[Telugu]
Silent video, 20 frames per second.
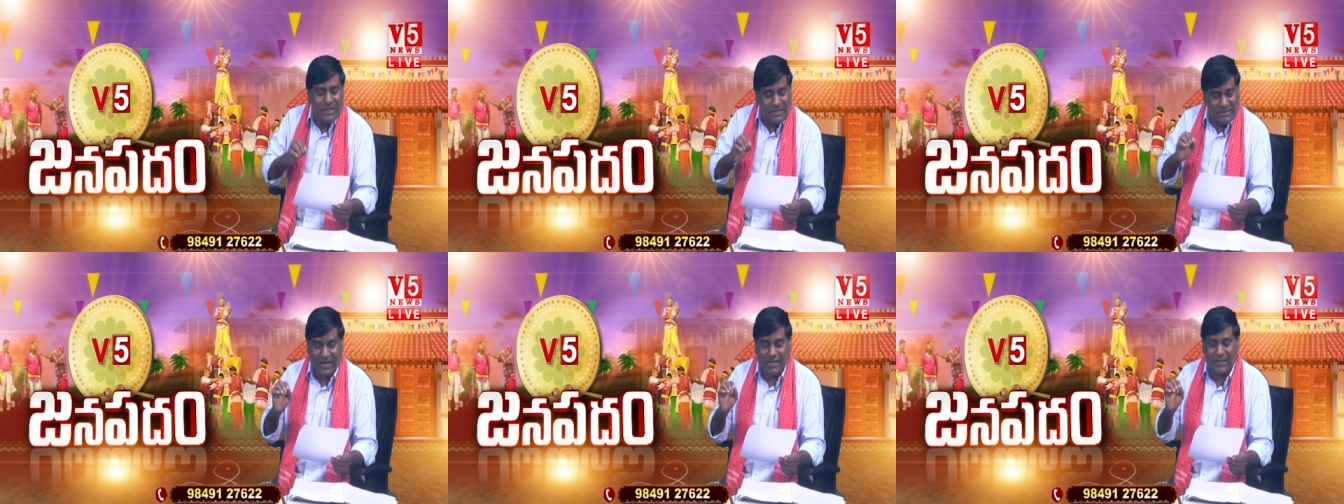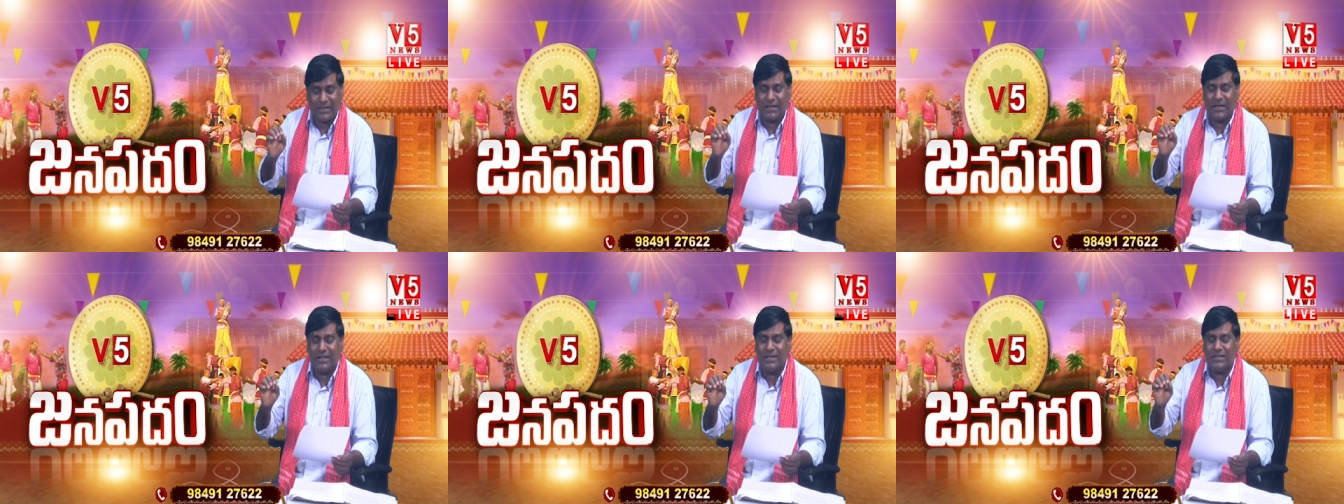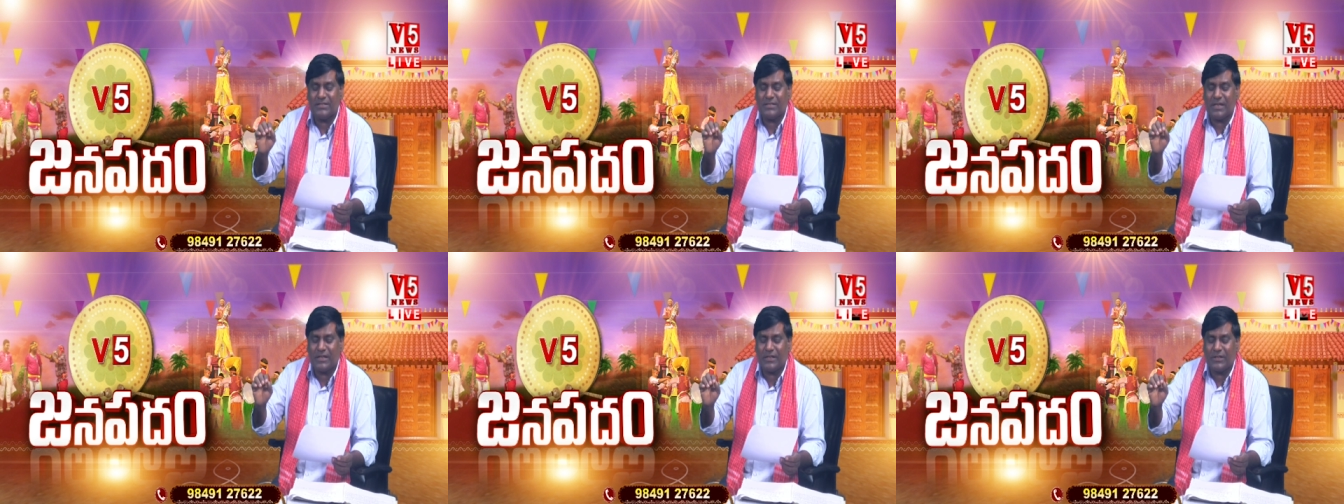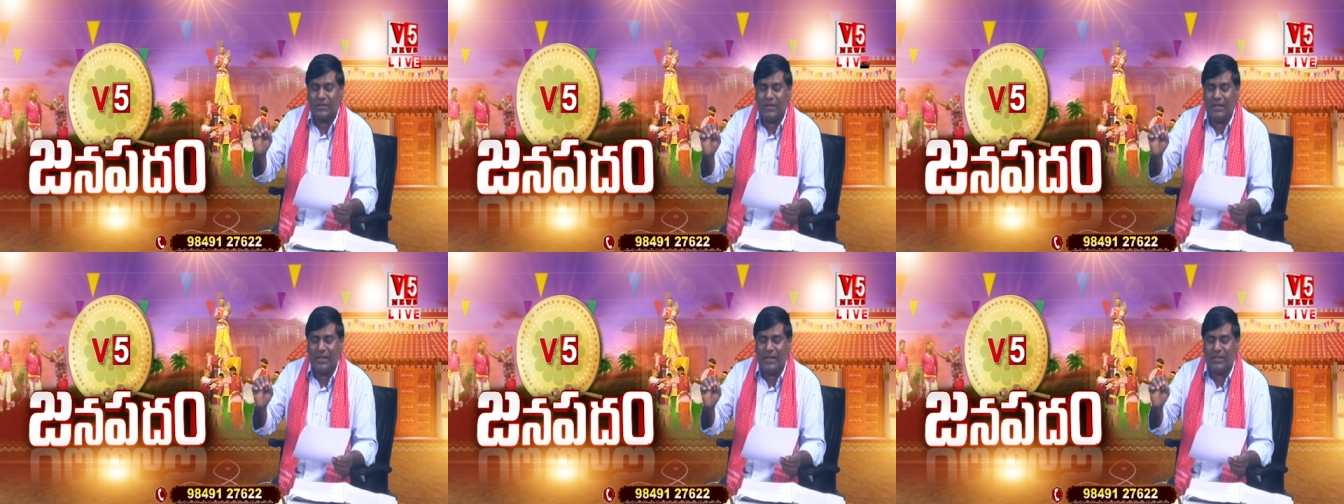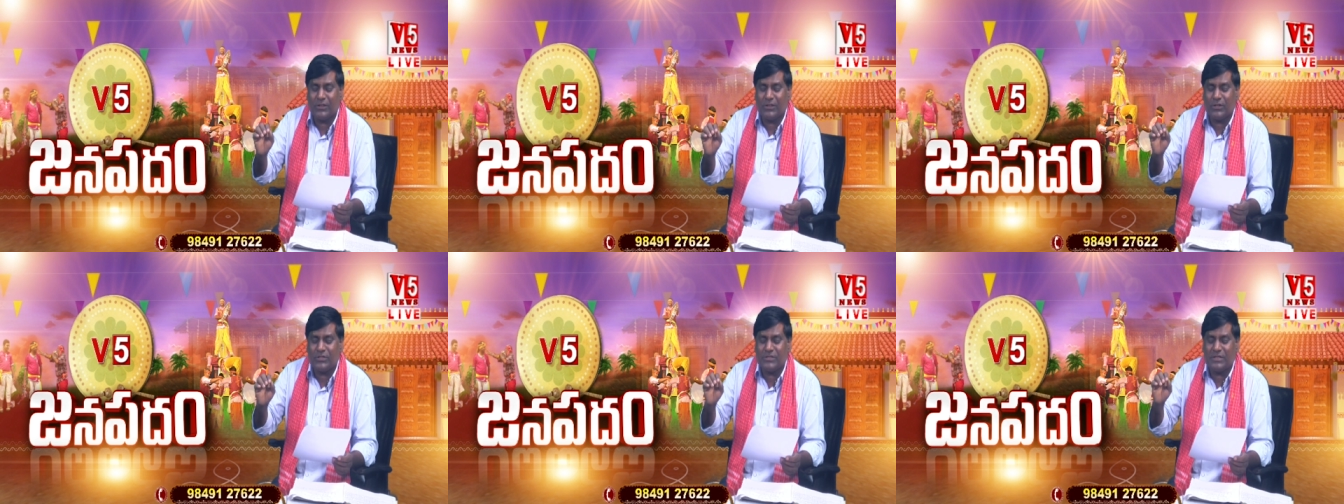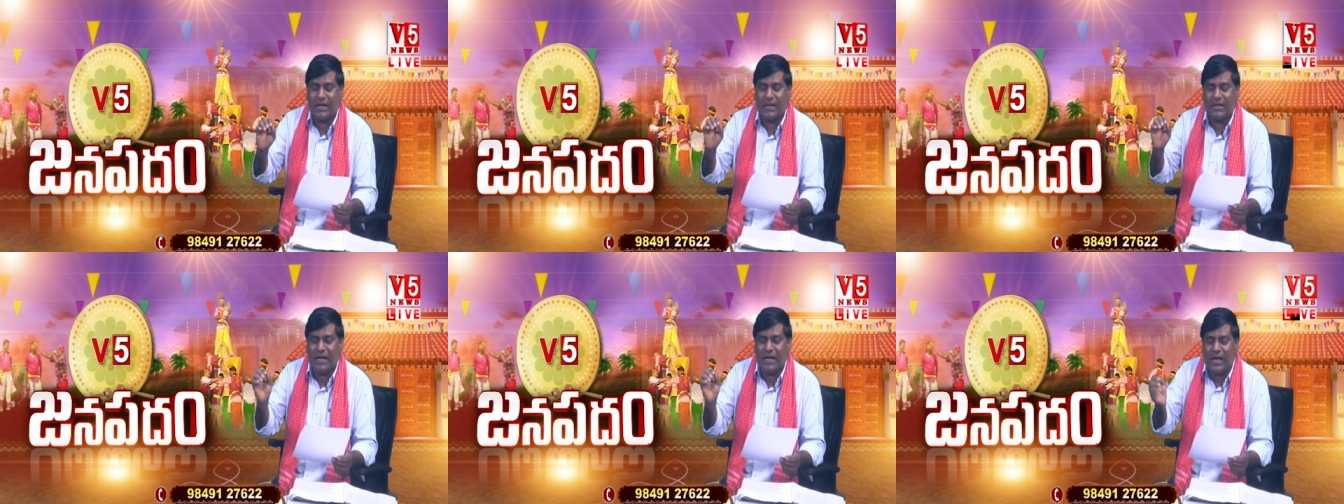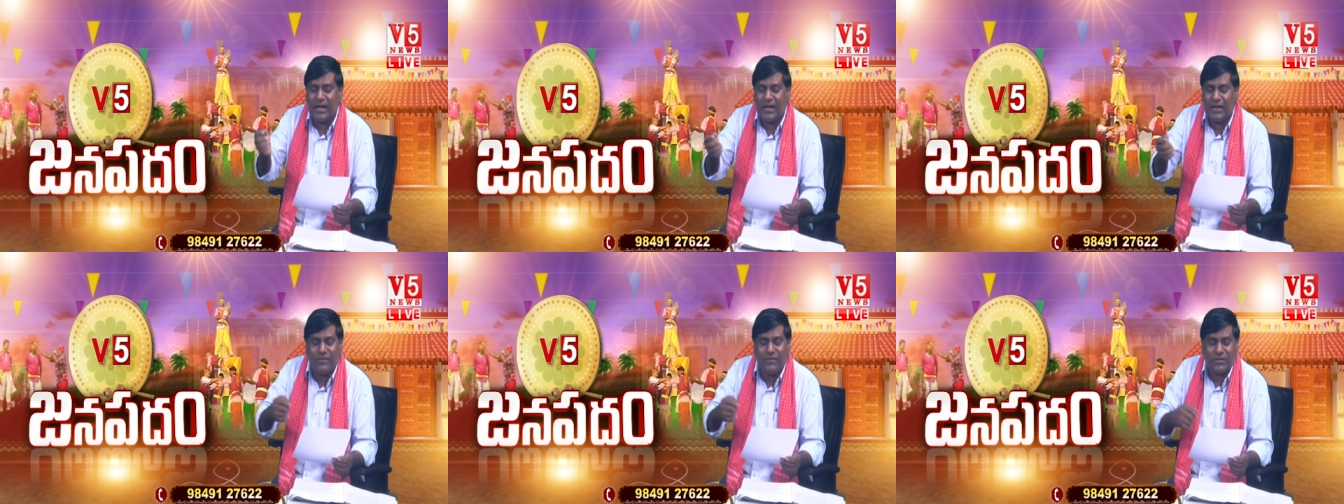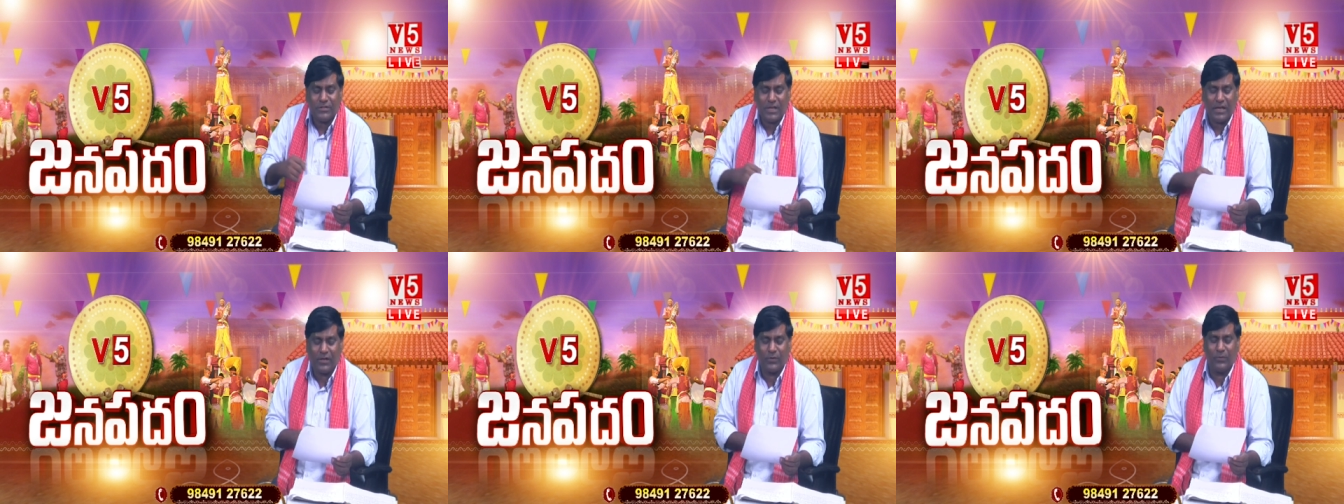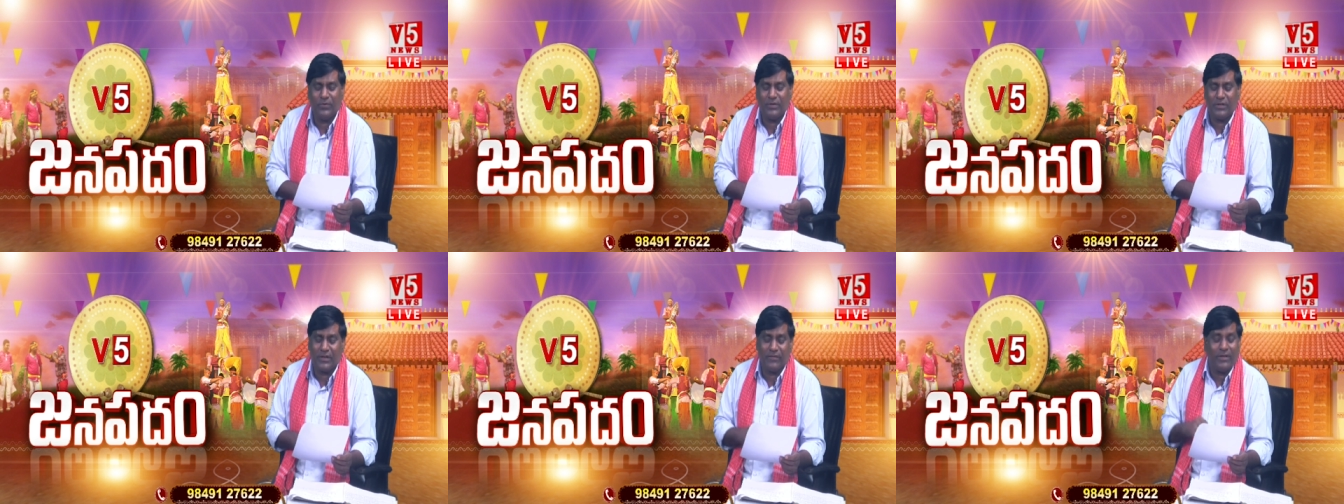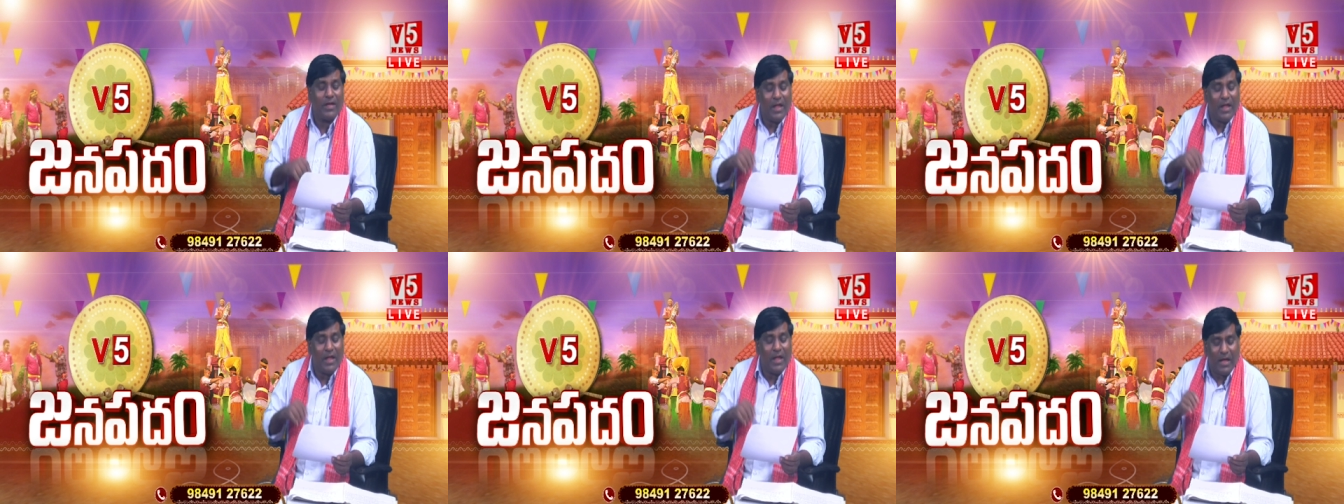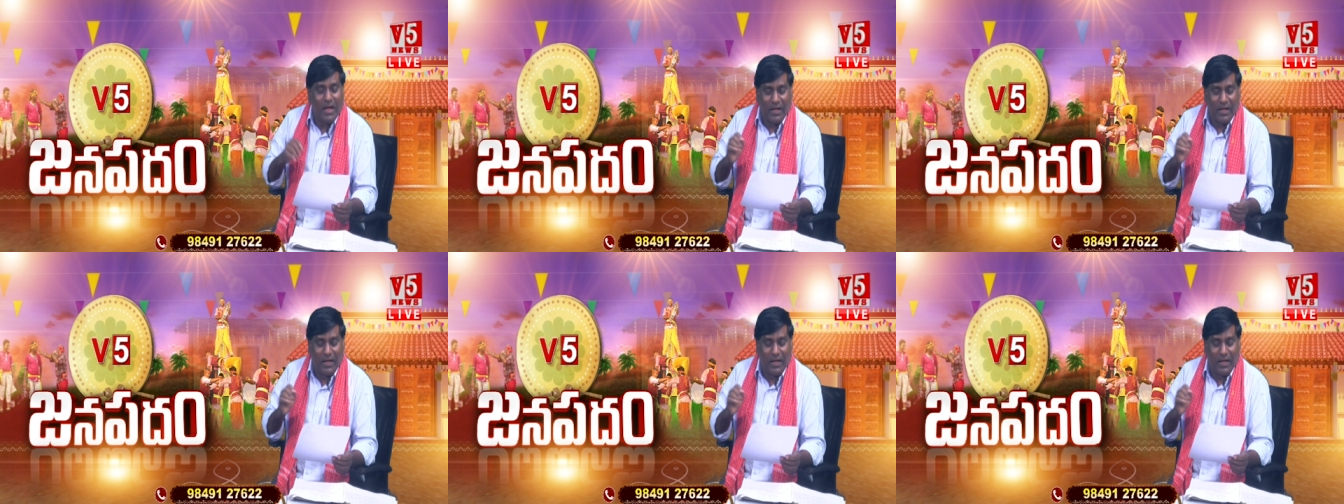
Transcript: చక్కని చెక్కిళ్ళతో చక్కగా నువ్వు చెక్కుంటివి